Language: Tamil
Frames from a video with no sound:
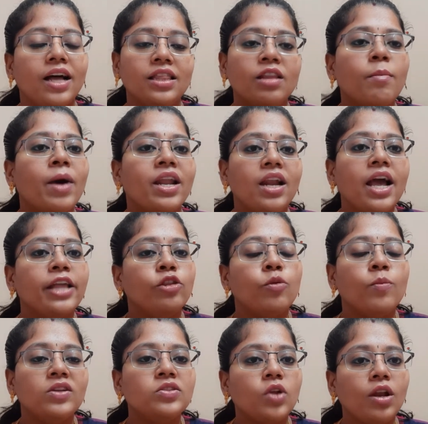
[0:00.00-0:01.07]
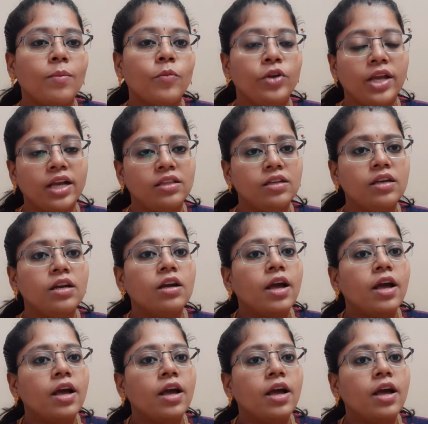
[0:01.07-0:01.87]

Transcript: அந்த மாதிரிலாம் எதுவுமே சொல்ல முடியாது